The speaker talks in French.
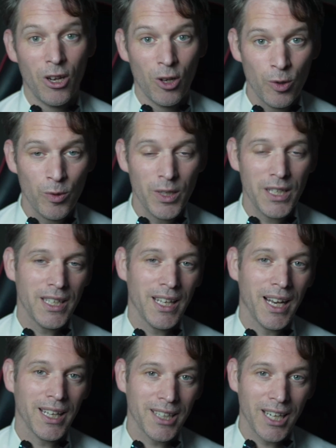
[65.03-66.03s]
Lui,
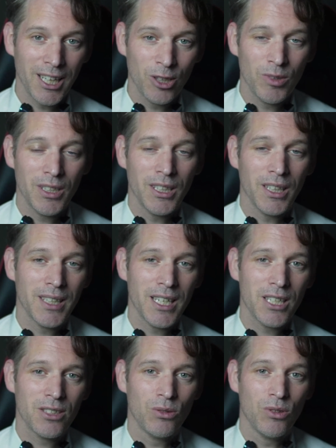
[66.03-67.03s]
il a traduit des
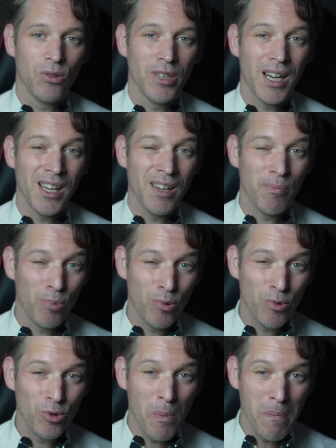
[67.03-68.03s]
textes de y a
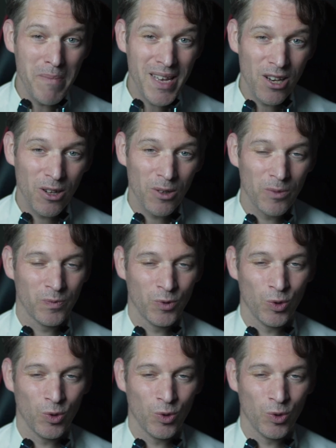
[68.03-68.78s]
plus de 1000 ans.